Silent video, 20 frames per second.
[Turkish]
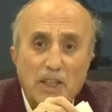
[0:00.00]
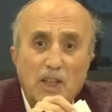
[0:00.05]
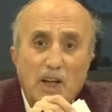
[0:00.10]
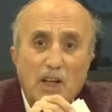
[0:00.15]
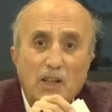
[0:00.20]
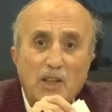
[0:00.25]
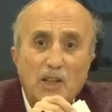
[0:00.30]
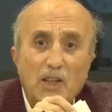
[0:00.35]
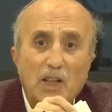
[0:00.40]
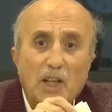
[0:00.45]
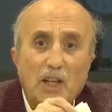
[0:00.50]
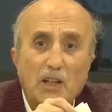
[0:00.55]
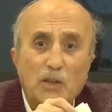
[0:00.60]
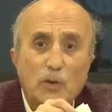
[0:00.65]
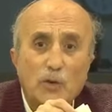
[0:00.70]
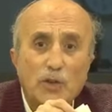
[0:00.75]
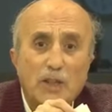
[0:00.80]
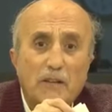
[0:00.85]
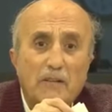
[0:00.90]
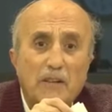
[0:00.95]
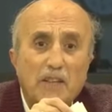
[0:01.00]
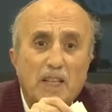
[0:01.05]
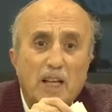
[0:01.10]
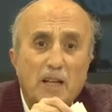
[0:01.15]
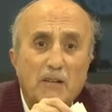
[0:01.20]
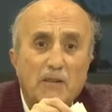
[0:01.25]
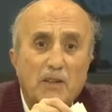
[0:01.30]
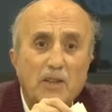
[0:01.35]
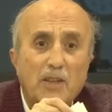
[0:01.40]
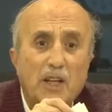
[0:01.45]
İranlılar o deve
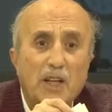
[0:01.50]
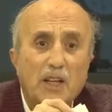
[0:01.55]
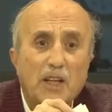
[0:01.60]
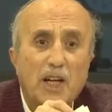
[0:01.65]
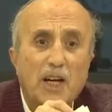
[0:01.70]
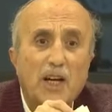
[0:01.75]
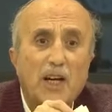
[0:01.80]
kervanları